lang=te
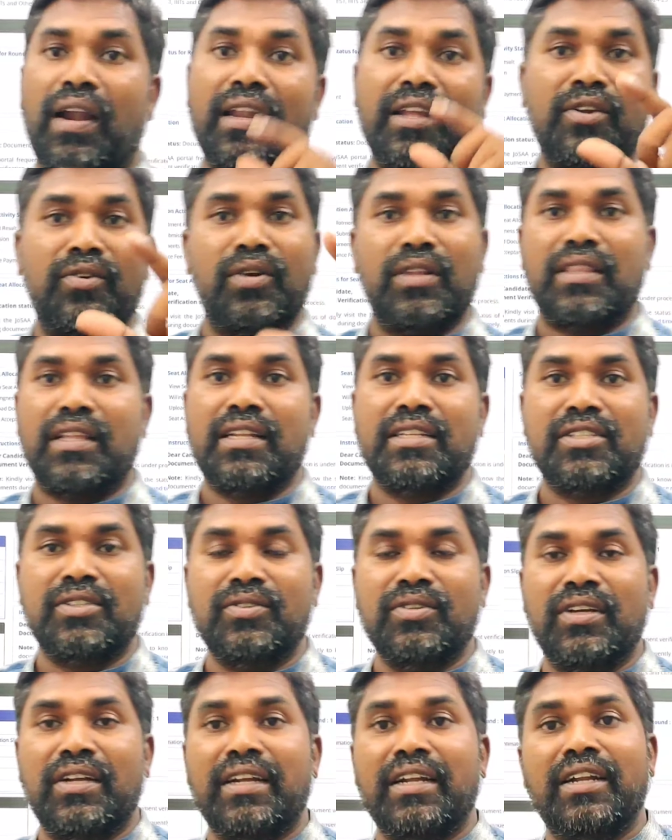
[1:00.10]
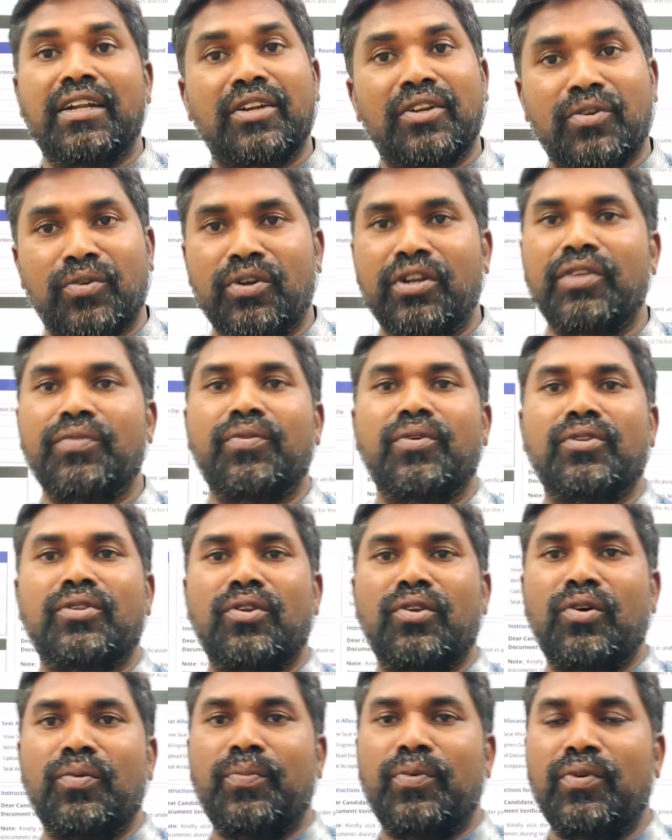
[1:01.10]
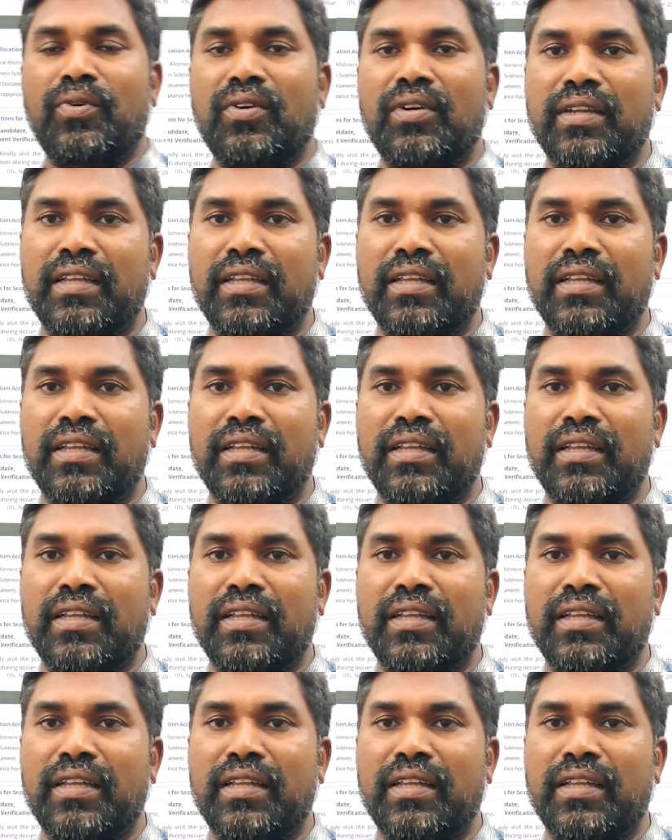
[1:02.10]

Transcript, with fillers: వాళ్ళకు కూడా తెలుసు ట్వంటీ ఫోర్త్ లోపు